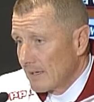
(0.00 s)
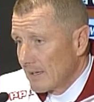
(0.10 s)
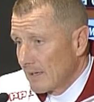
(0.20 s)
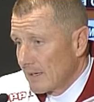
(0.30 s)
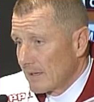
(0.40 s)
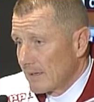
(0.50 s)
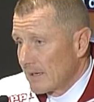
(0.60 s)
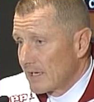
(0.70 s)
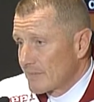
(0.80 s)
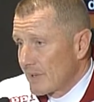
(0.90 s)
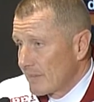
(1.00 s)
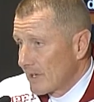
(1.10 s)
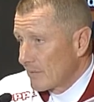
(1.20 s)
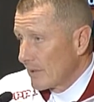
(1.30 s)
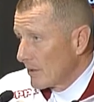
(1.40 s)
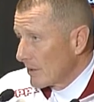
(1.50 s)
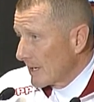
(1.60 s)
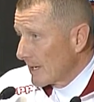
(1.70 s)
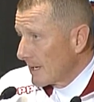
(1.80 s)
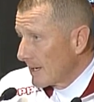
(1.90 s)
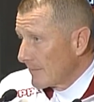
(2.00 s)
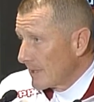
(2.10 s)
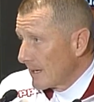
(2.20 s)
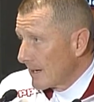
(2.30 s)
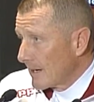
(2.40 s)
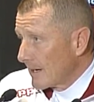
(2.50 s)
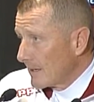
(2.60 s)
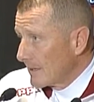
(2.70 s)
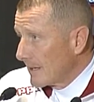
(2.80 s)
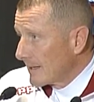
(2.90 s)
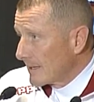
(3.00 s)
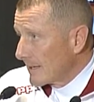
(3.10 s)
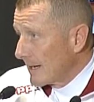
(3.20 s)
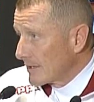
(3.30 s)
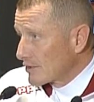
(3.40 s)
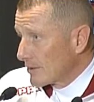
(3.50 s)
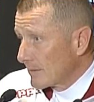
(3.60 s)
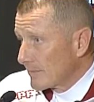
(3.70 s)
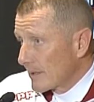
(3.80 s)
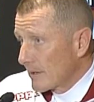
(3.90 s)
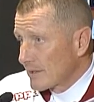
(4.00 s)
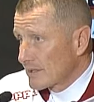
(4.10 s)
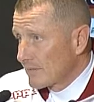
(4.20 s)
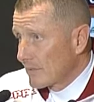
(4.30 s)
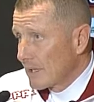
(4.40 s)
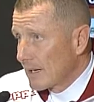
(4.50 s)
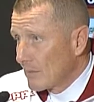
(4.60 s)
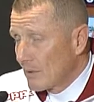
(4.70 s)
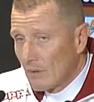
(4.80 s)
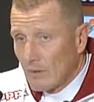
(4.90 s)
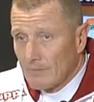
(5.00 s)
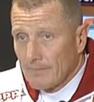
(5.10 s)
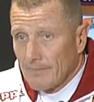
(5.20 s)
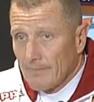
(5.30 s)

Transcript: eh, nell'esprimere quello che è la mia idea di calcio. Però se vogliamo